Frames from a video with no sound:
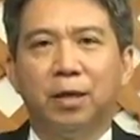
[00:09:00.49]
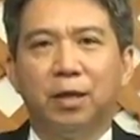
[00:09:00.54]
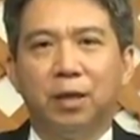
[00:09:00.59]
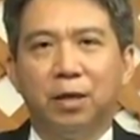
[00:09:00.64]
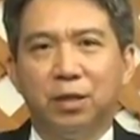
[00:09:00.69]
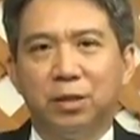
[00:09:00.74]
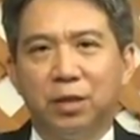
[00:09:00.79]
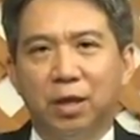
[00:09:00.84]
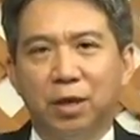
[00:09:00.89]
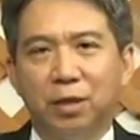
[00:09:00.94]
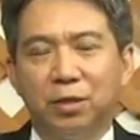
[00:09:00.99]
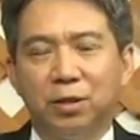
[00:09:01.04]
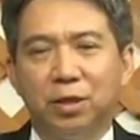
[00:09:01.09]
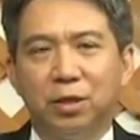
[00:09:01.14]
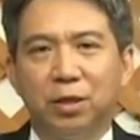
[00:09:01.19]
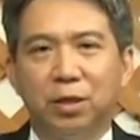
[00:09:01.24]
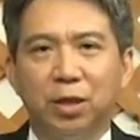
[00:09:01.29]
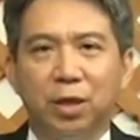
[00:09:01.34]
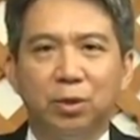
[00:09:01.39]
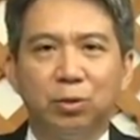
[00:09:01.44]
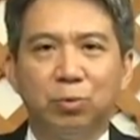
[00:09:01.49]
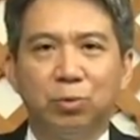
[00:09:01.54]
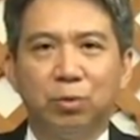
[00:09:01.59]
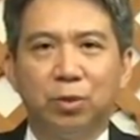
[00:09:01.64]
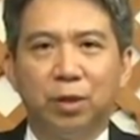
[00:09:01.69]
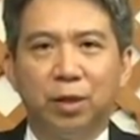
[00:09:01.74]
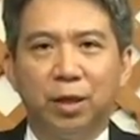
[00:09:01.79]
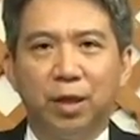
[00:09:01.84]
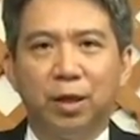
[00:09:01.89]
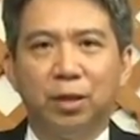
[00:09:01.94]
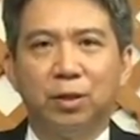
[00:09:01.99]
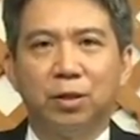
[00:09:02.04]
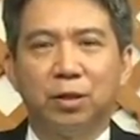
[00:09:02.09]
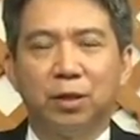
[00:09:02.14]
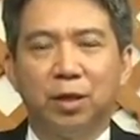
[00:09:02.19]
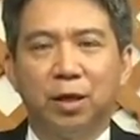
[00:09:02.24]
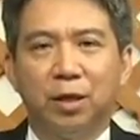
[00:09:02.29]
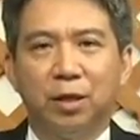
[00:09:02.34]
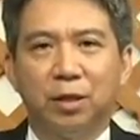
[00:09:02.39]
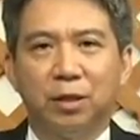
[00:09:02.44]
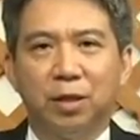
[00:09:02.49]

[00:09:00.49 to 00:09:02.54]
而相信耶稣的人可以